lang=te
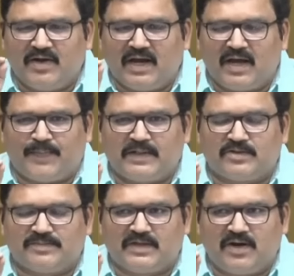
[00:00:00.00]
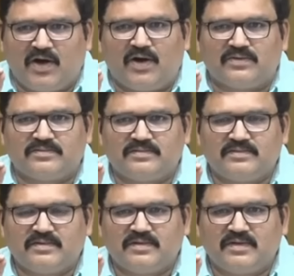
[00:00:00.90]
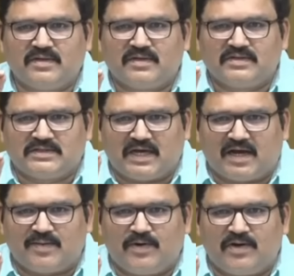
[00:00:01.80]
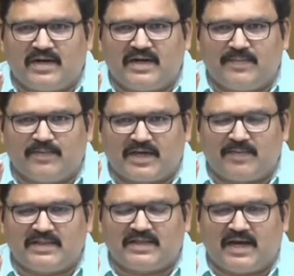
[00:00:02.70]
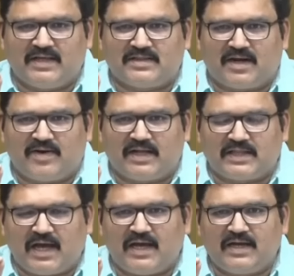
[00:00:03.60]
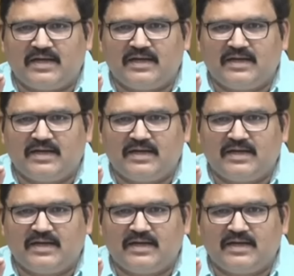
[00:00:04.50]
రెండు వేల పంతొమ్మిదిలో జగన్మోహన్ రెడ్డి ముఖ్యమంత్రి అయిన తర్వాత